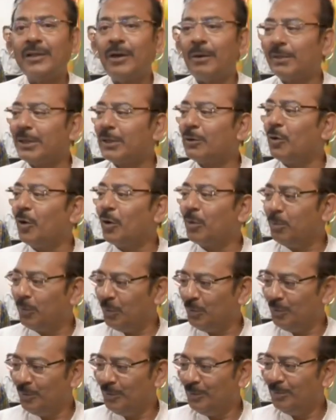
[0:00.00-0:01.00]
তো আমাদের গর্ব
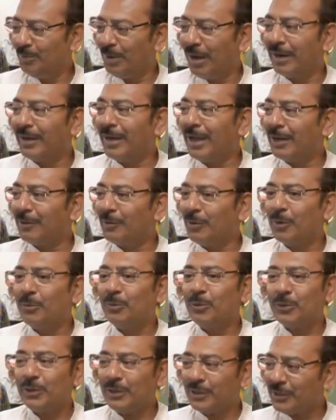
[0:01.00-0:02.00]
বাংলার গর্ব
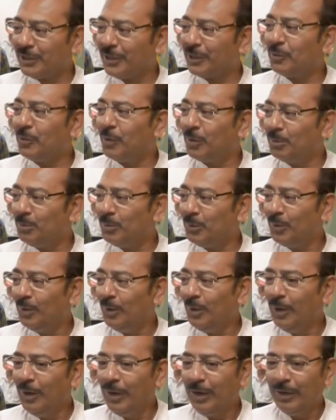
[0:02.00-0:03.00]
দেশের গর্ব
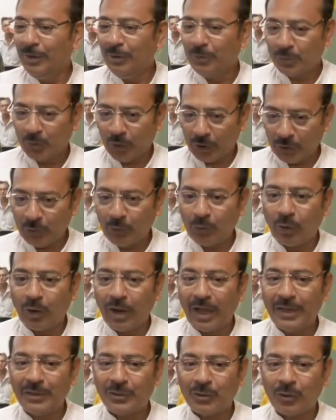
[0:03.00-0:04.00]
সাথে
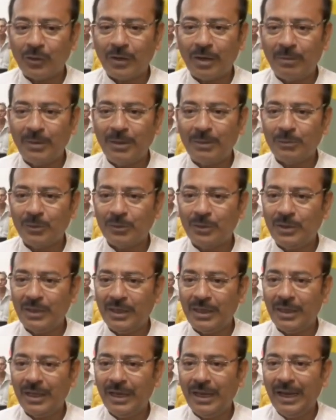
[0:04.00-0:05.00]
লড়াই সংগ্রামের মধ্যে
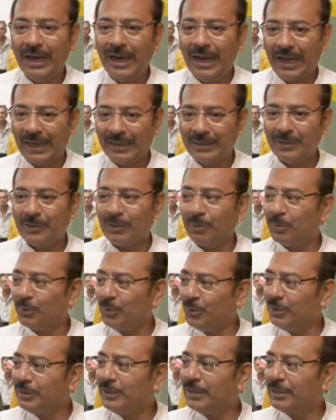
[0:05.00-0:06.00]
আজকে
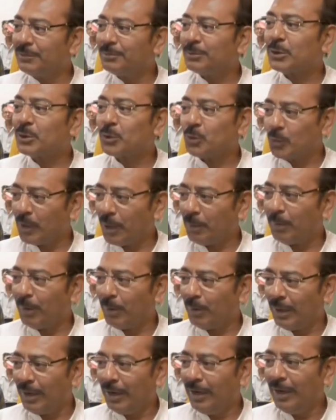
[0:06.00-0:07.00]
কমনওয়েলথ গেমসে সোনা
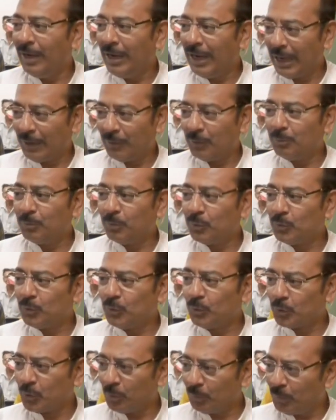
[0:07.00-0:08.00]
পাওয়া এখন পর্যন্ত
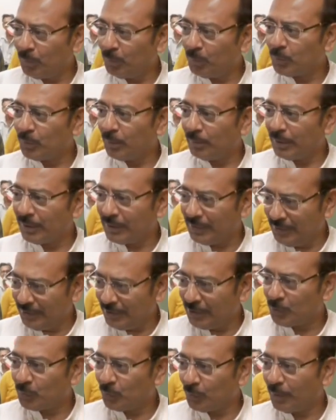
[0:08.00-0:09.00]
সম্ভবত আমরা
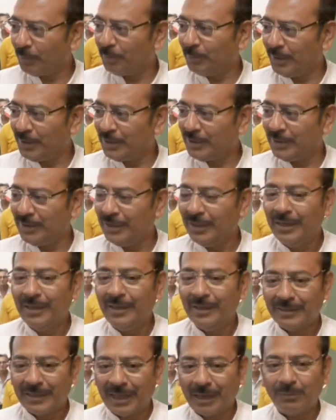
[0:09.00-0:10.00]
তিনটে সোনা পেয়েছি
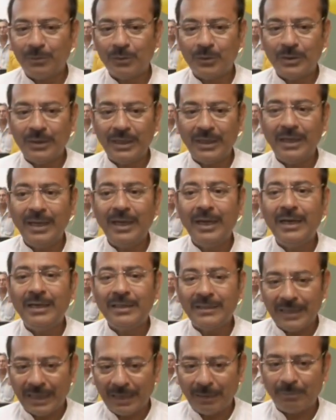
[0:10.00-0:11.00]
তার মধ্যে
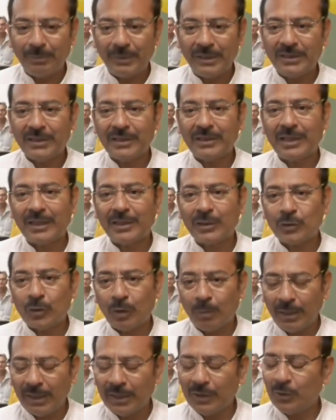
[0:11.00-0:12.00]
যারা পেয়েছেন তাদের
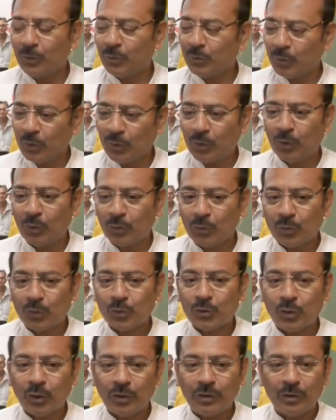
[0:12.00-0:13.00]
সবাইকে অন্তরের
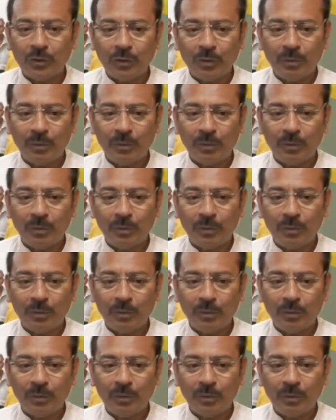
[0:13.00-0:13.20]
অন্তঃস্থল থেকে